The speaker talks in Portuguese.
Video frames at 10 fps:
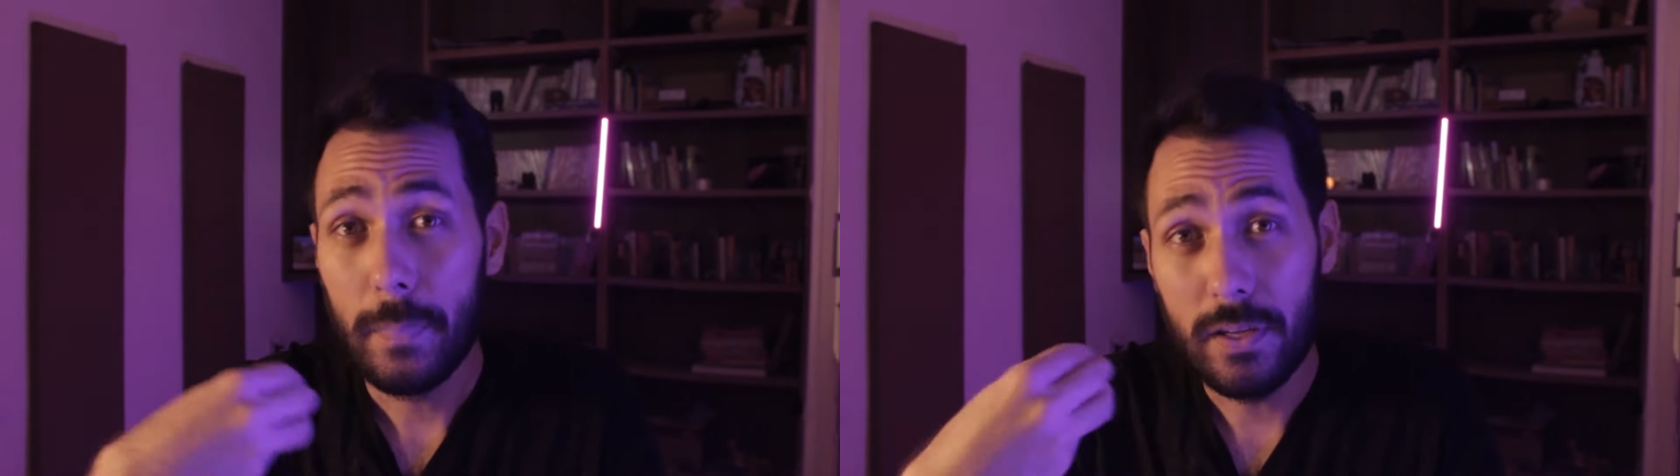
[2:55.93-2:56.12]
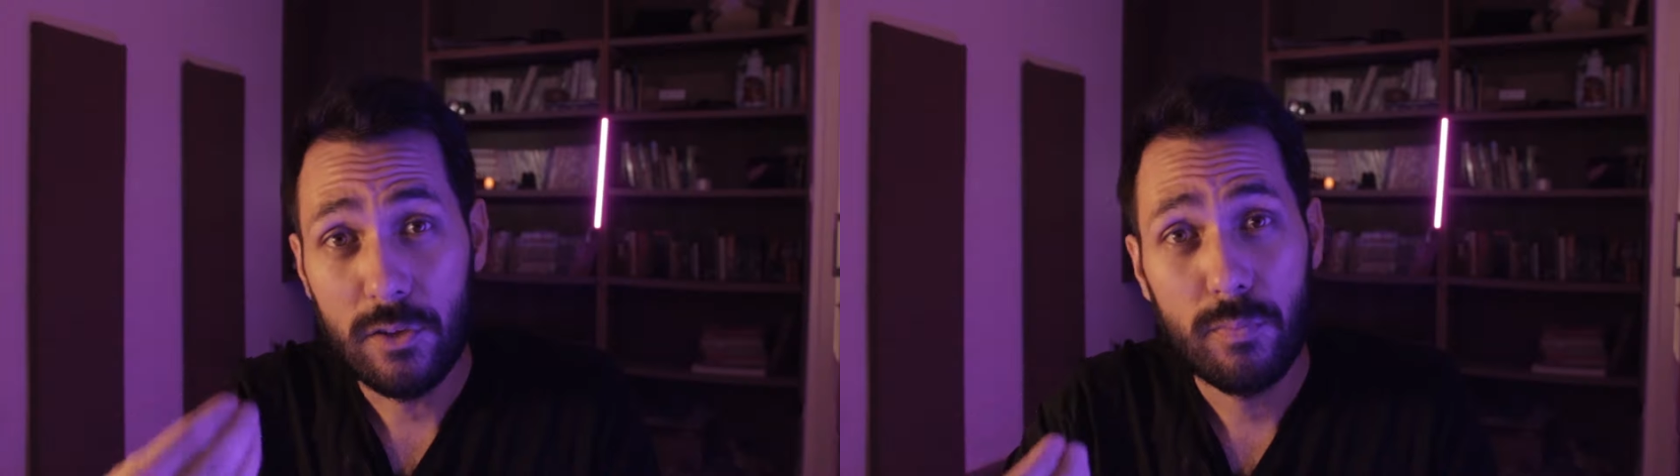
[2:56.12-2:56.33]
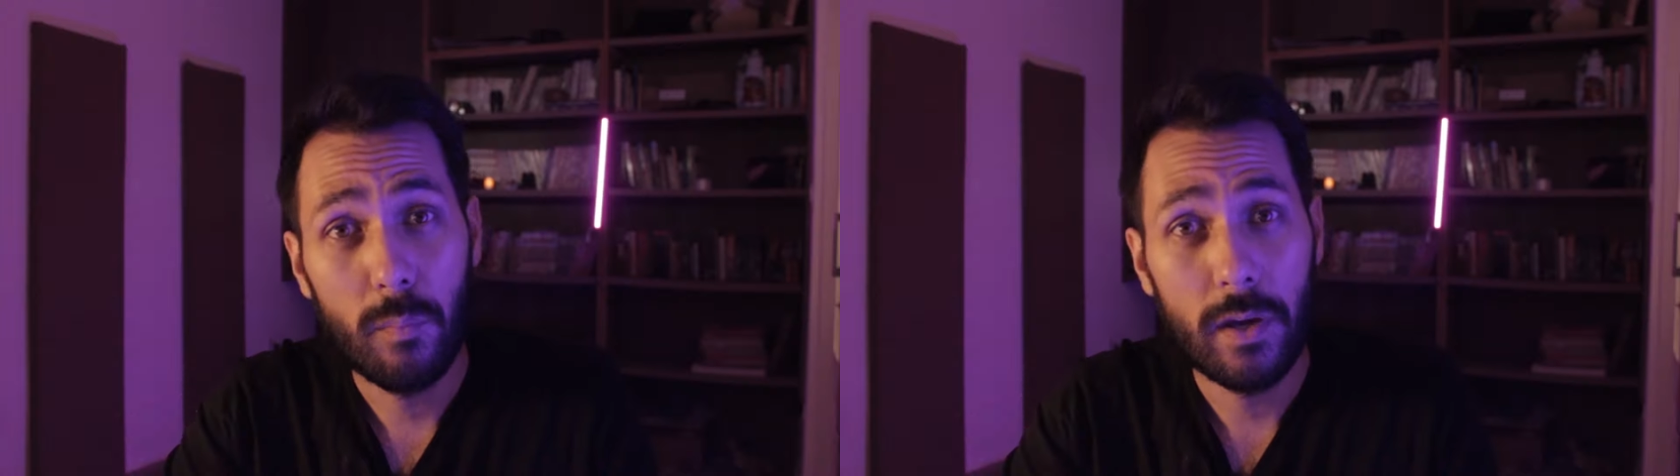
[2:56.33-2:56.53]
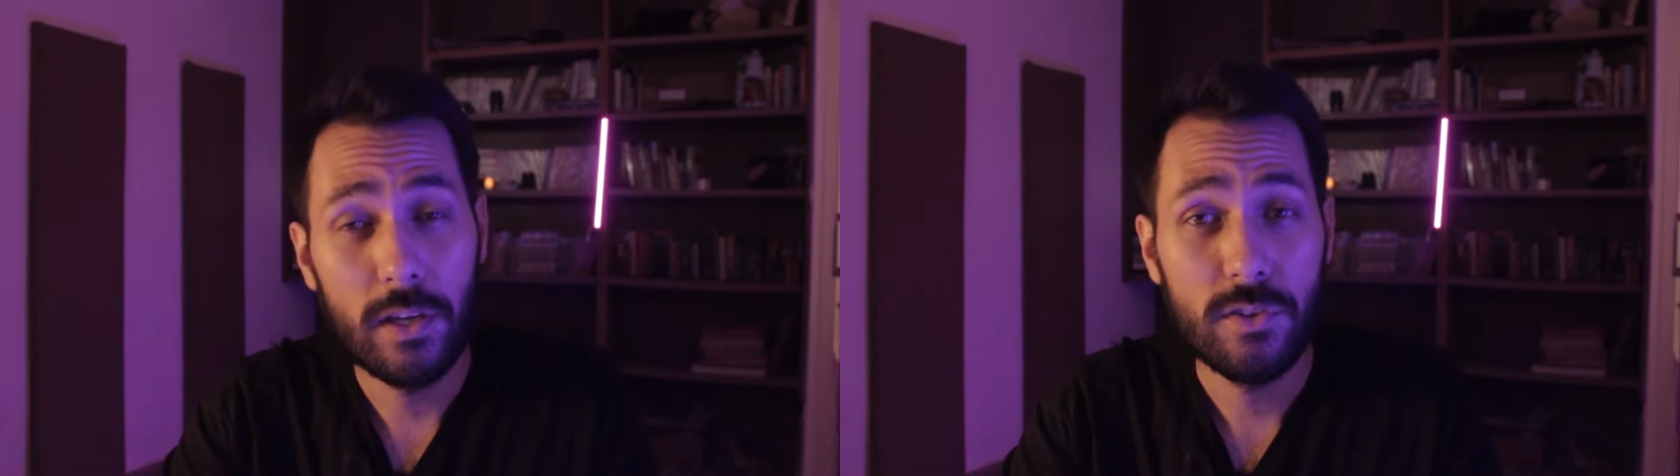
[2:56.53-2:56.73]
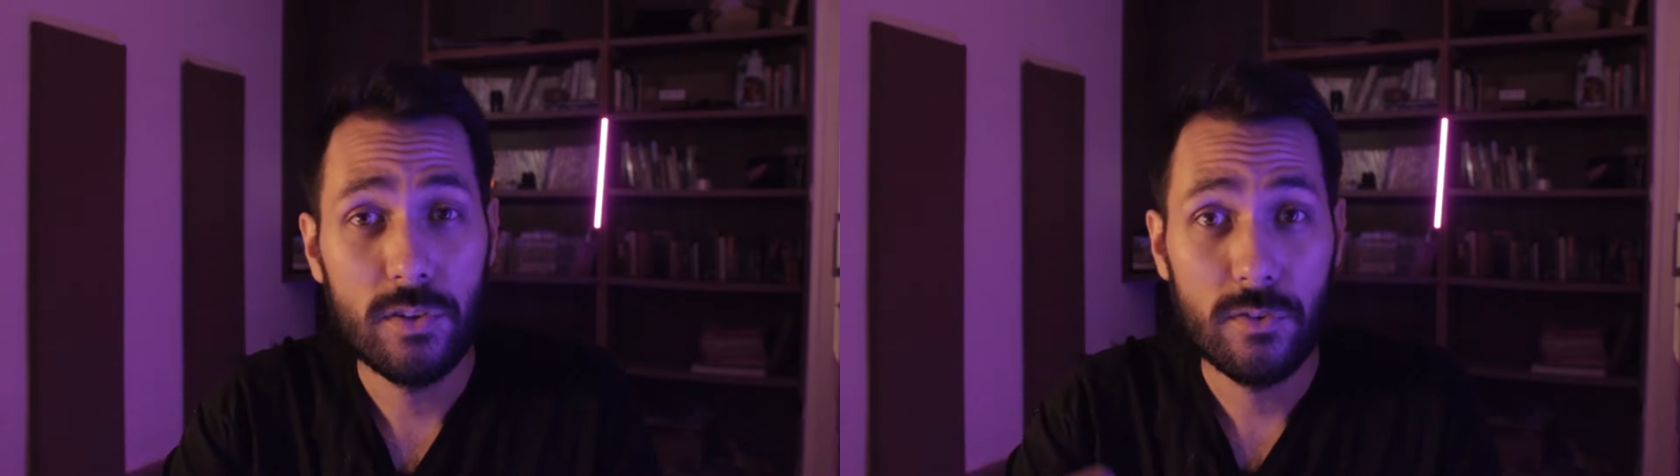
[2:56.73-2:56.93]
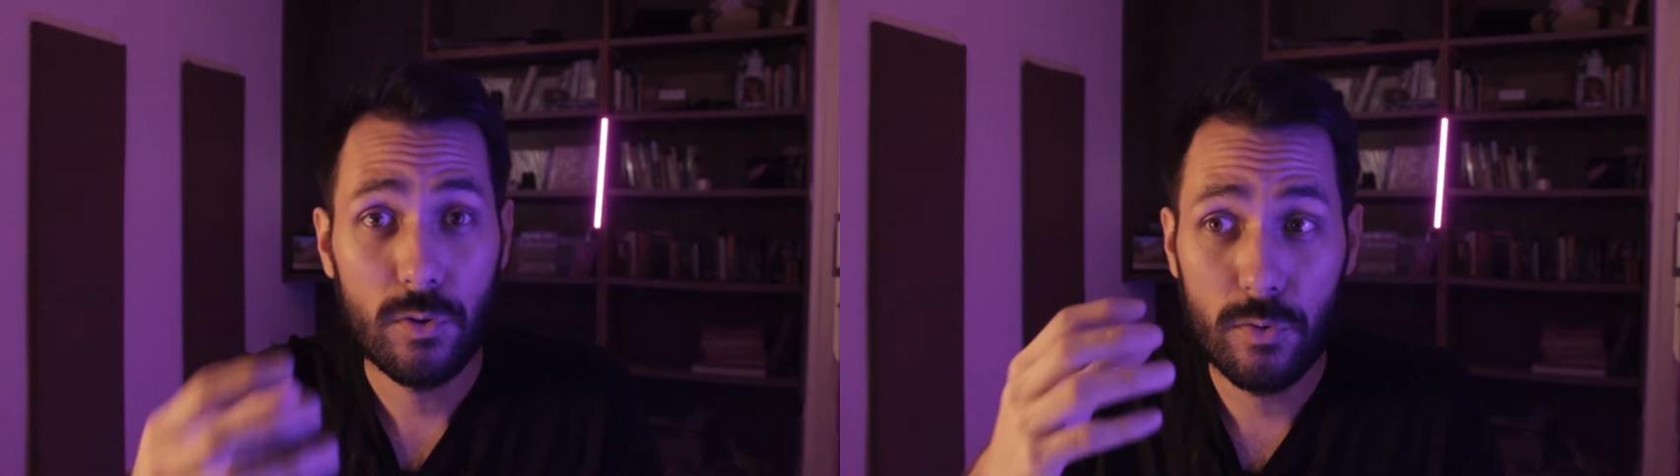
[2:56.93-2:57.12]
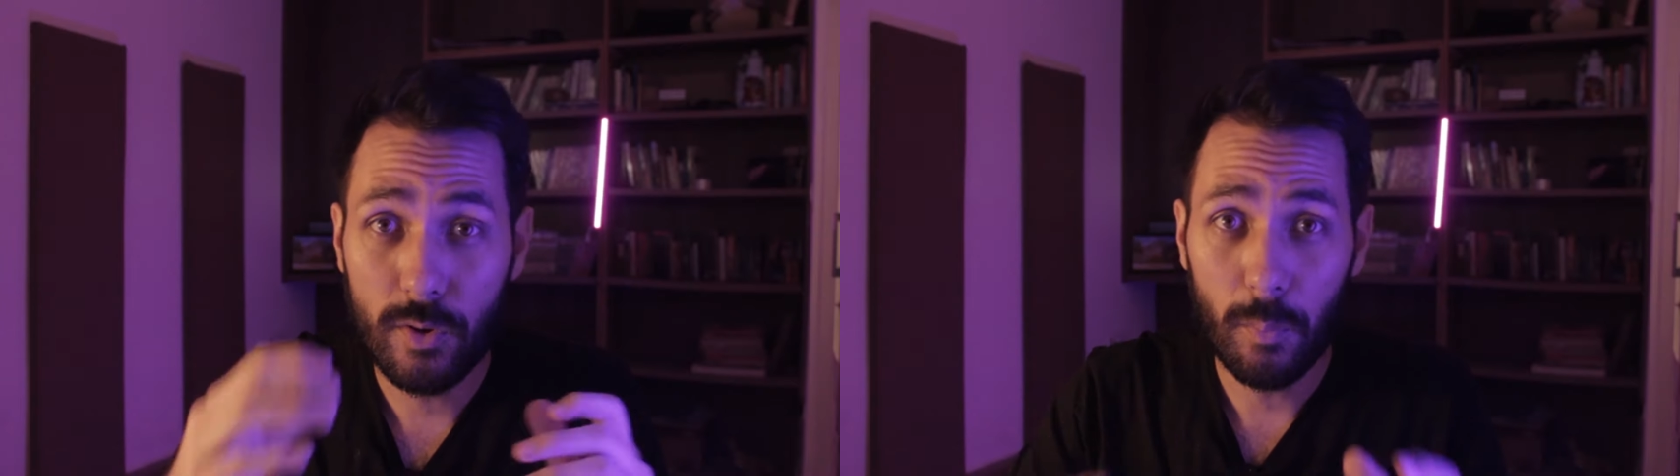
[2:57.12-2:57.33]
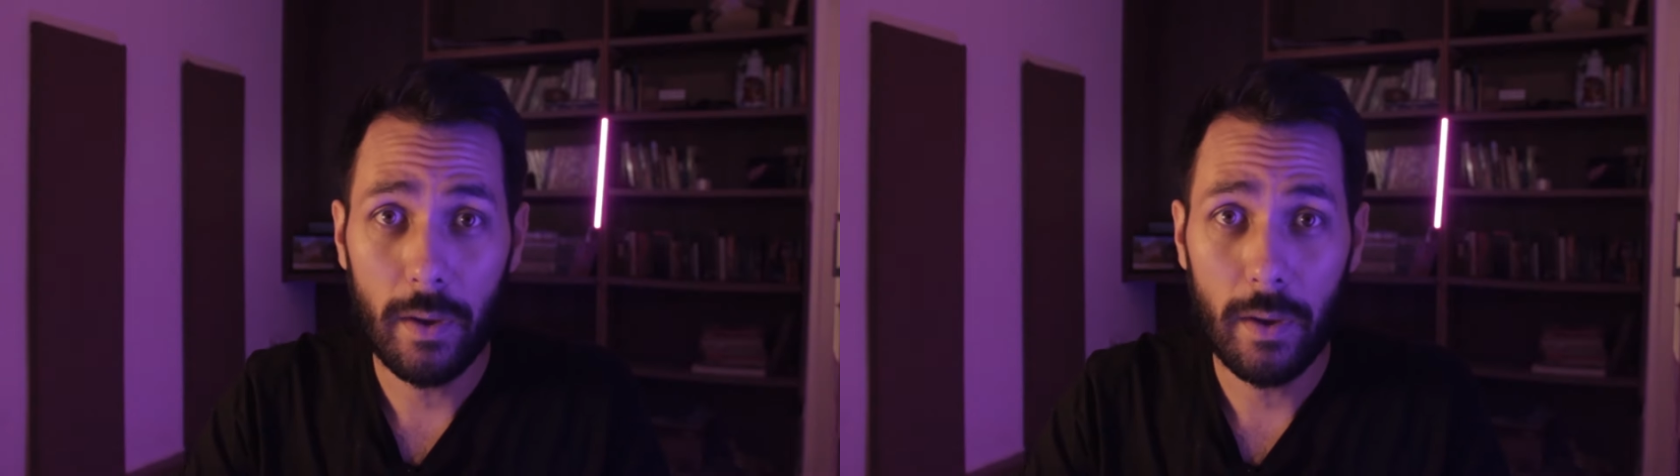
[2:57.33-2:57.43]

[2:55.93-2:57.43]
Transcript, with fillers: principalmente se o seu